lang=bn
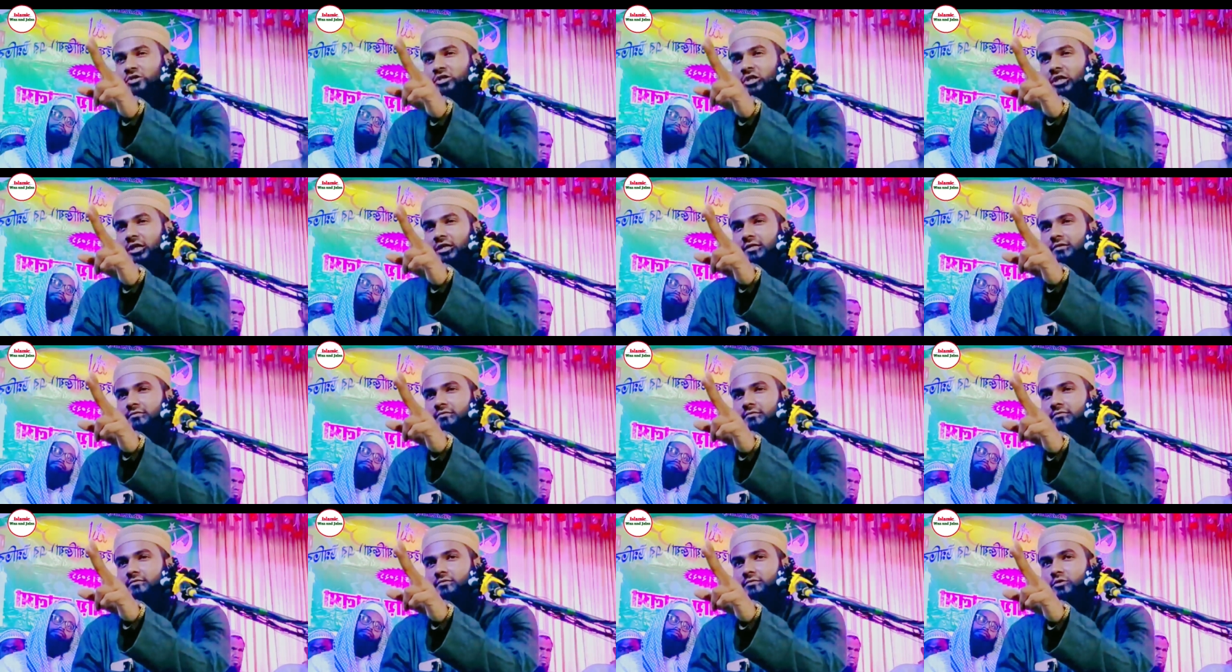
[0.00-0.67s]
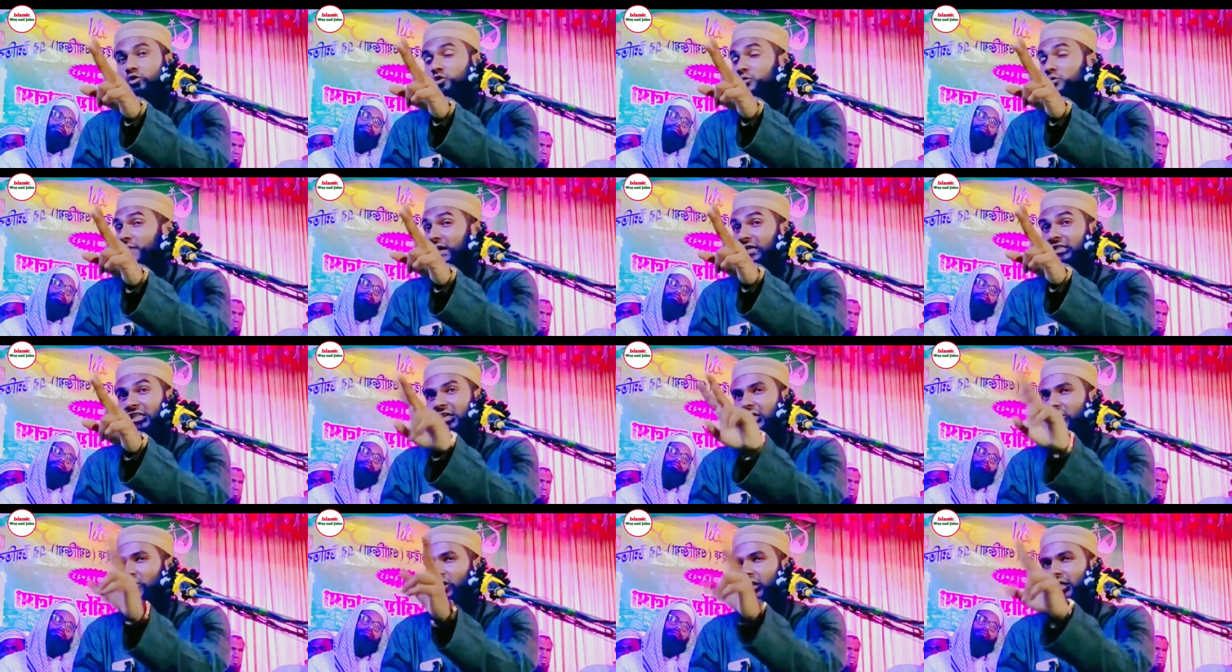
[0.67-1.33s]
বুঝলেন শুধু
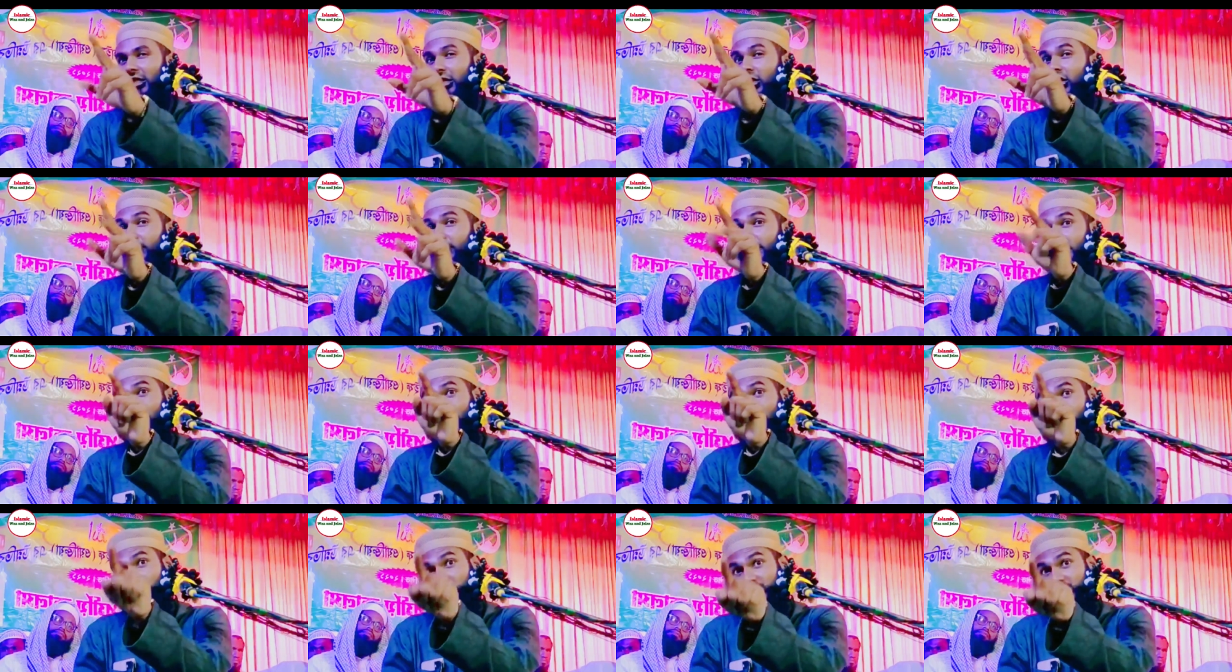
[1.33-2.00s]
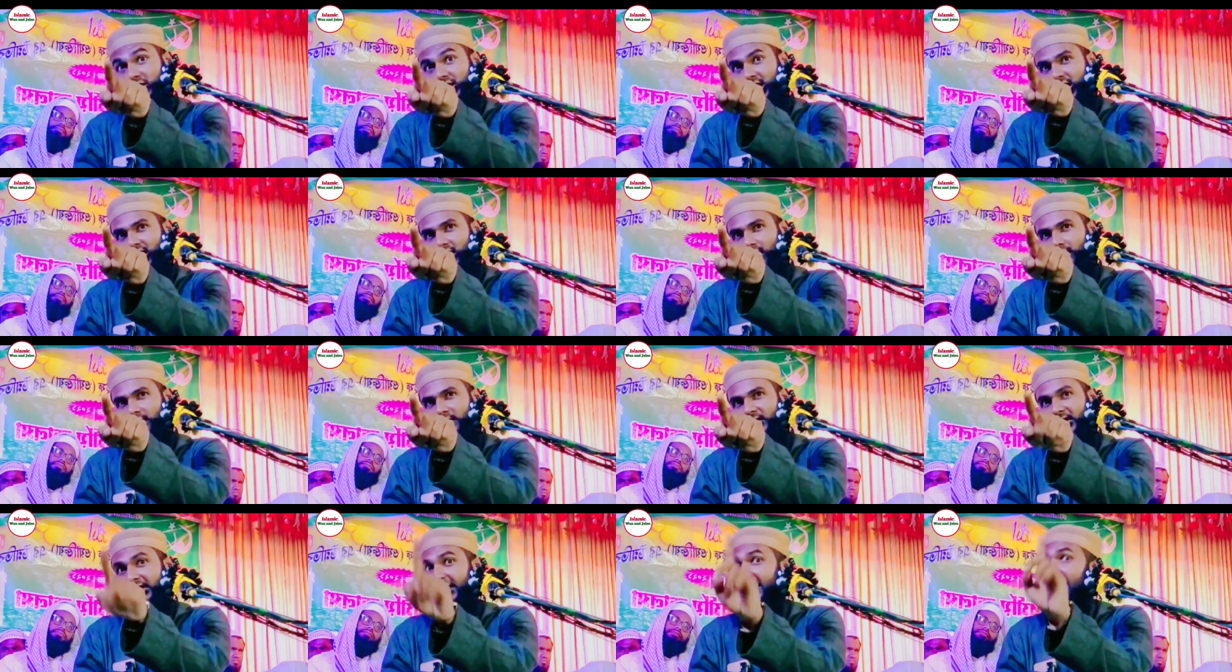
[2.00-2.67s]
মাথা নড়ালে হবে না বুঝতে
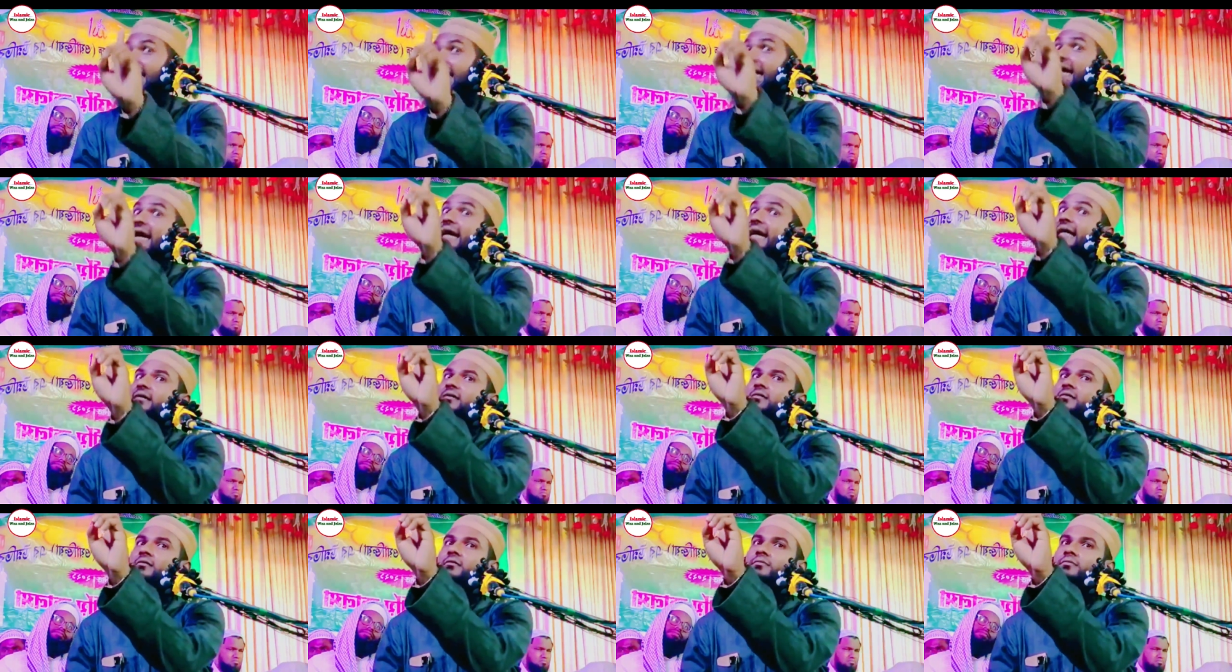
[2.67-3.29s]
হবে এক